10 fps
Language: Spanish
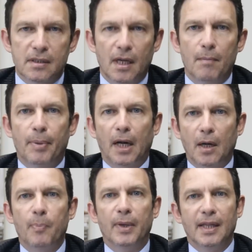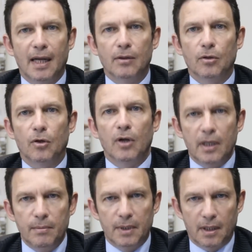siempre respetando los
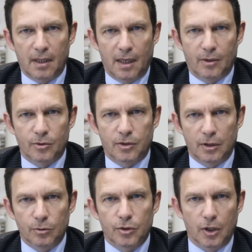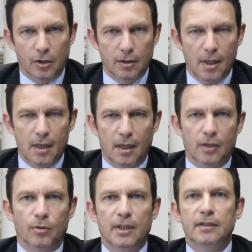límites de la Constitución,
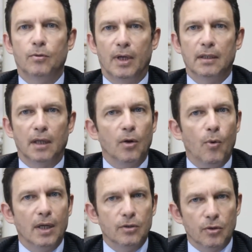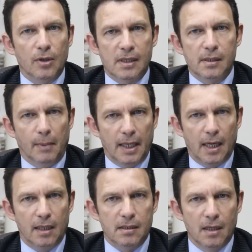esto es 44 horas
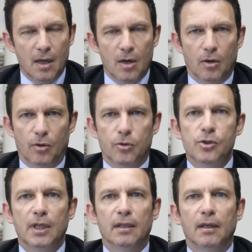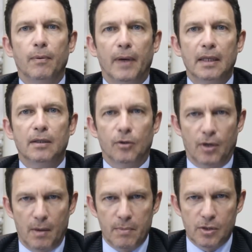semanales o 220 horas